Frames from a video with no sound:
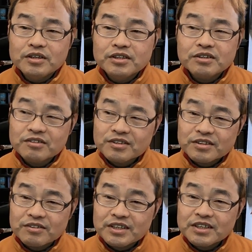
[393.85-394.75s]
ちょっ
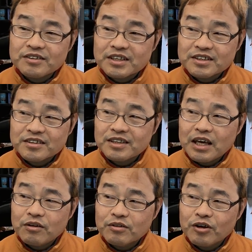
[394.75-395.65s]
と機種が少ない
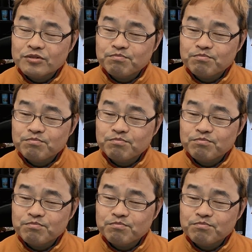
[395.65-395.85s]
のと、